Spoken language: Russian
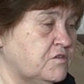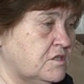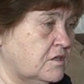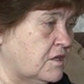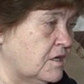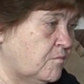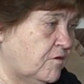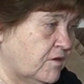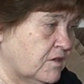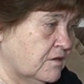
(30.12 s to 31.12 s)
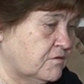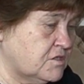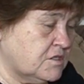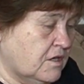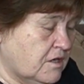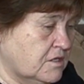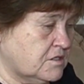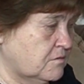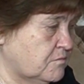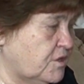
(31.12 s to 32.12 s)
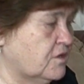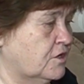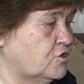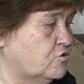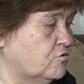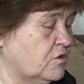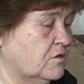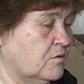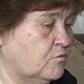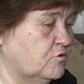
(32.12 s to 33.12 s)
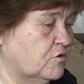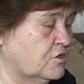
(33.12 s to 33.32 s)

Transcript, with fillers: Доме культуры в Таврии, семья приняла решение передать